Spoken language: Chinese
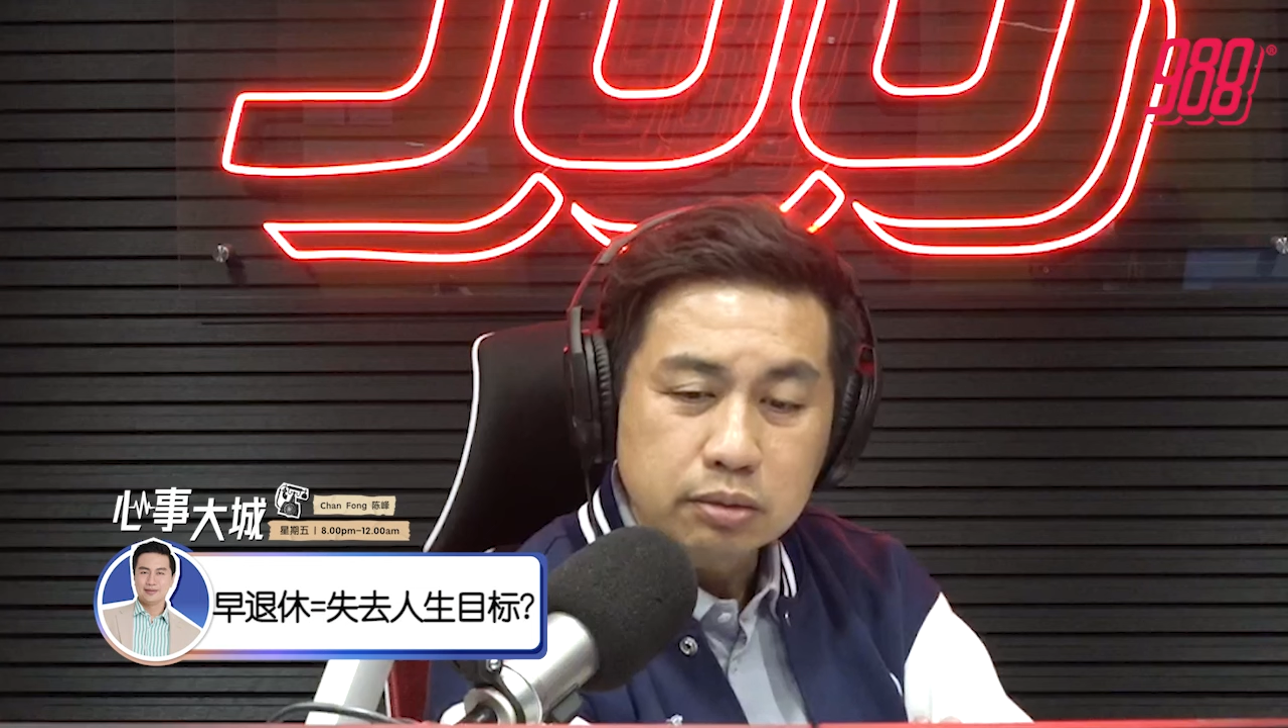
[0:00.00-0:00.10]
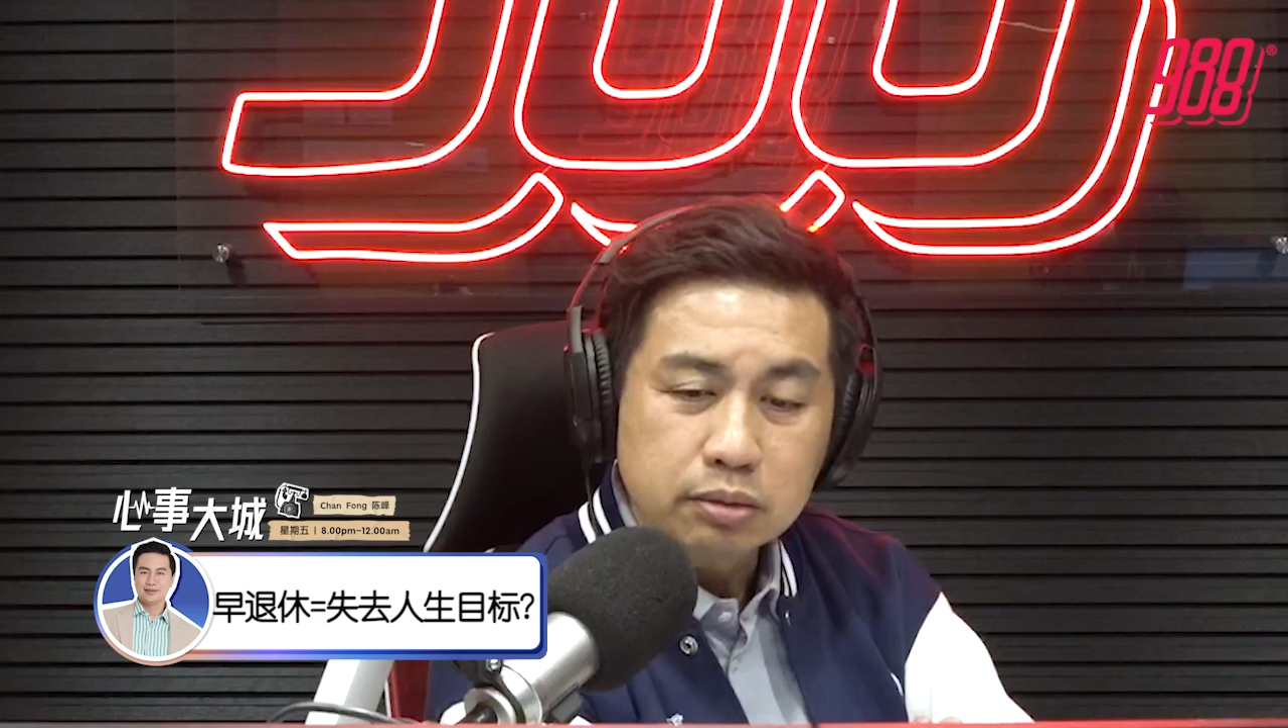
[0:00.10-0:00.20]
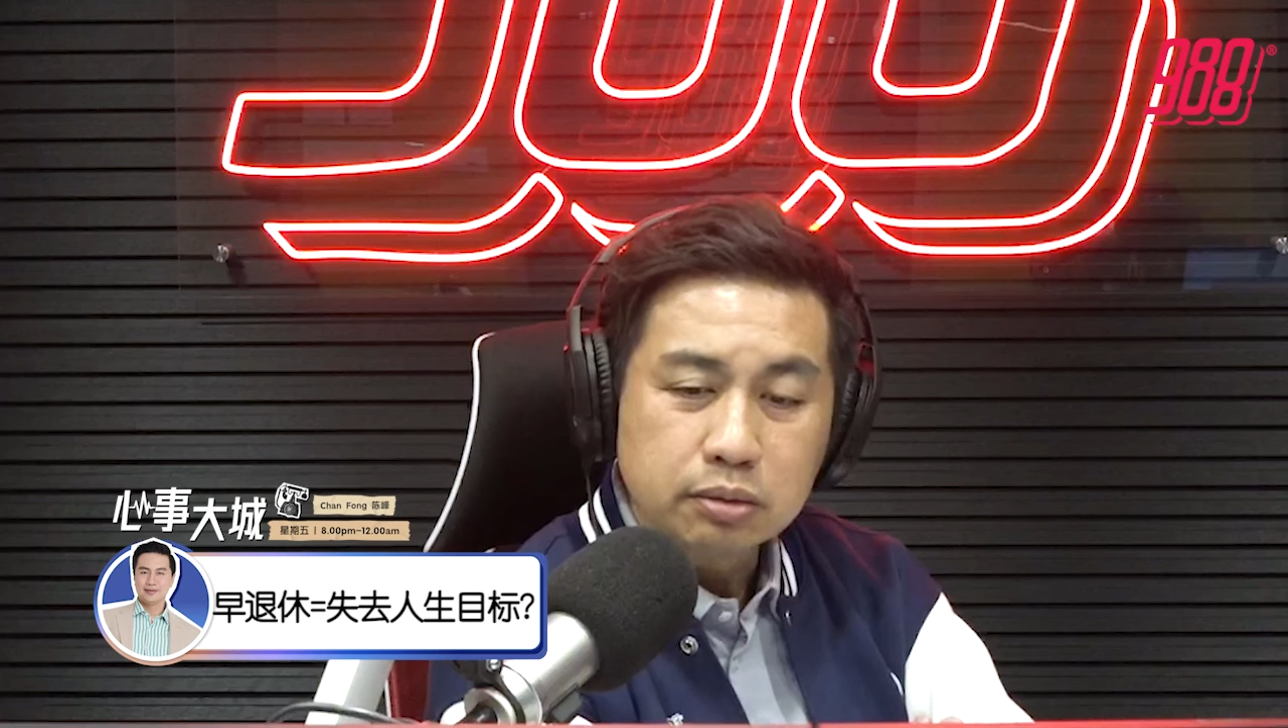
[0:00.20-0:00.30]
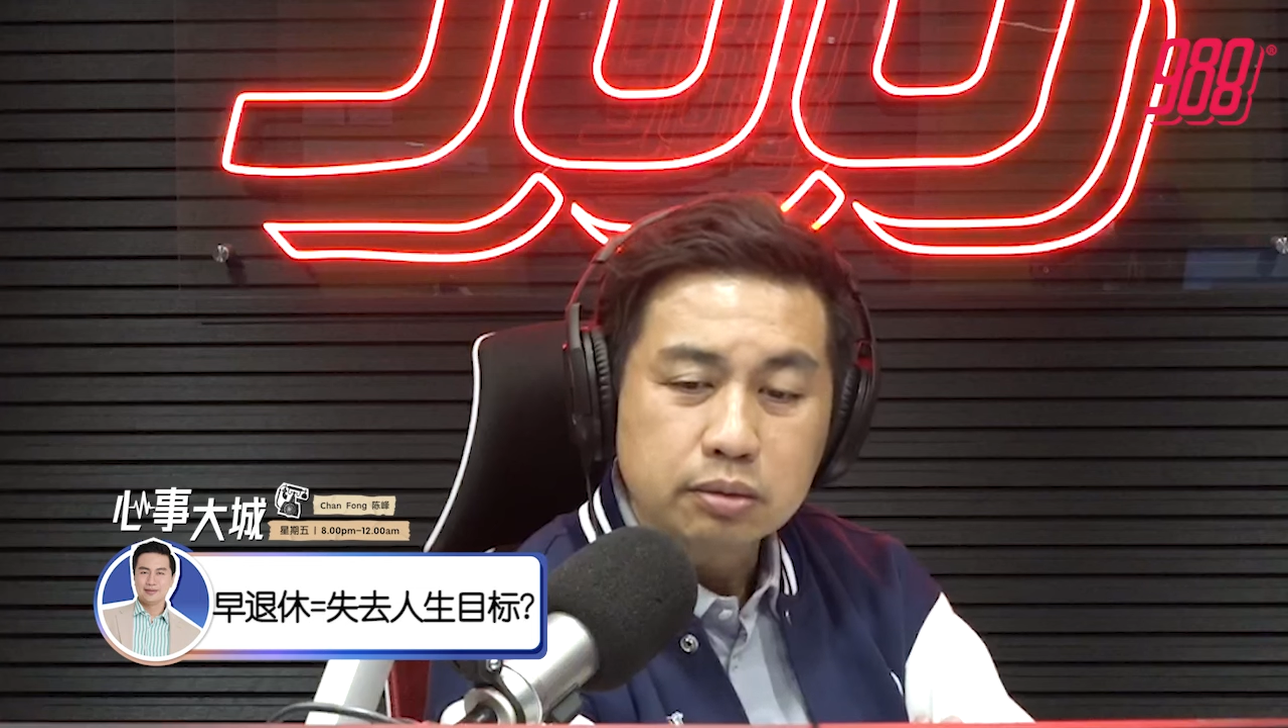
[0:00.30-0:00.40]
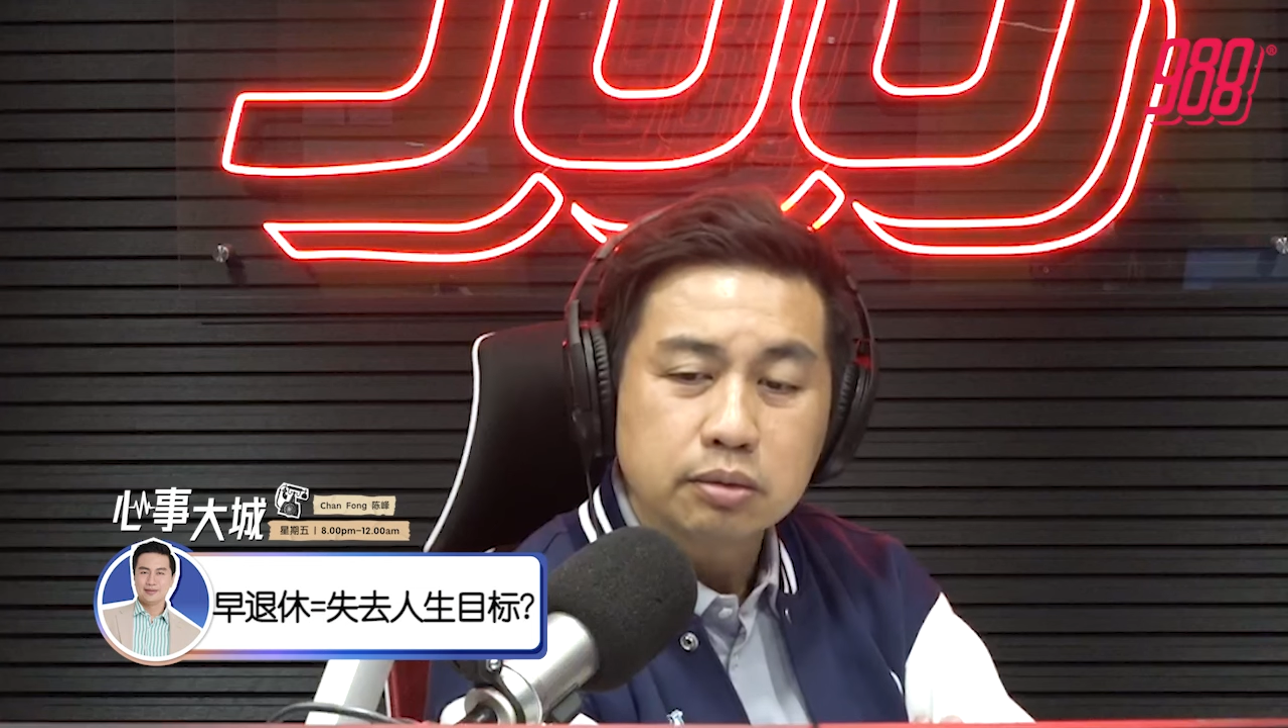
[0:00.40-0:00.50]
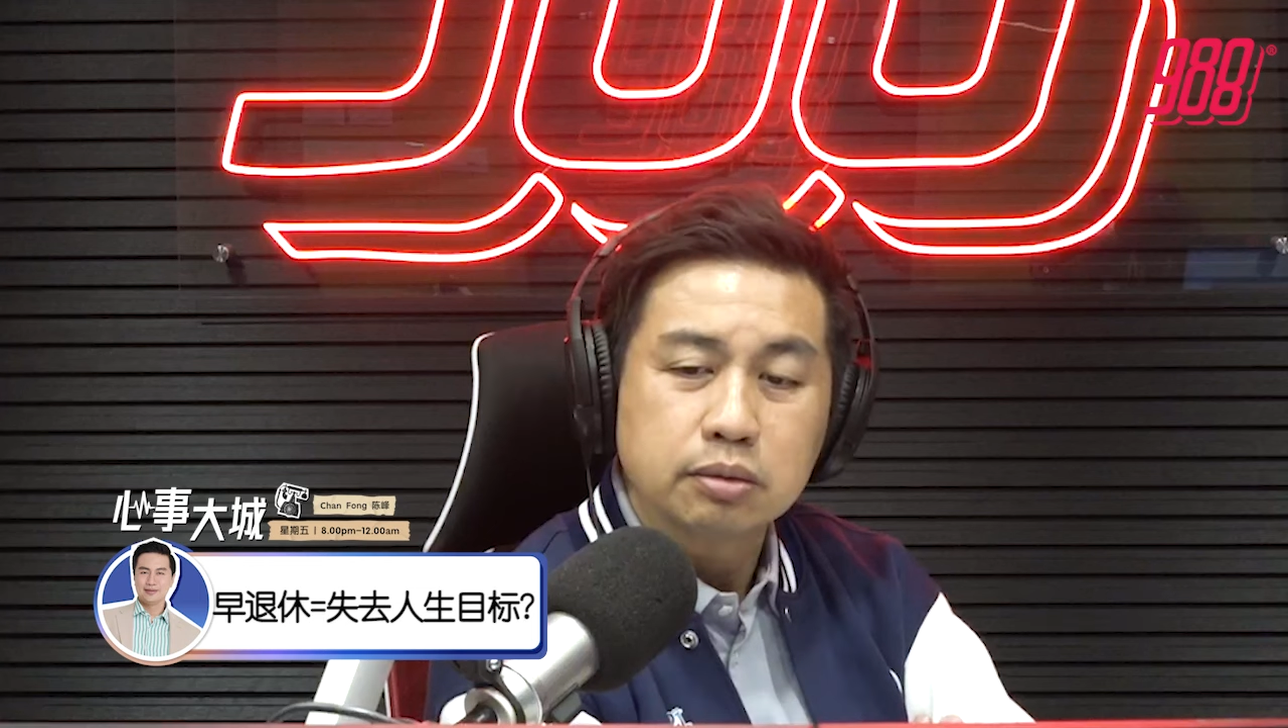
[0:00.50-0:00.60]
嗯。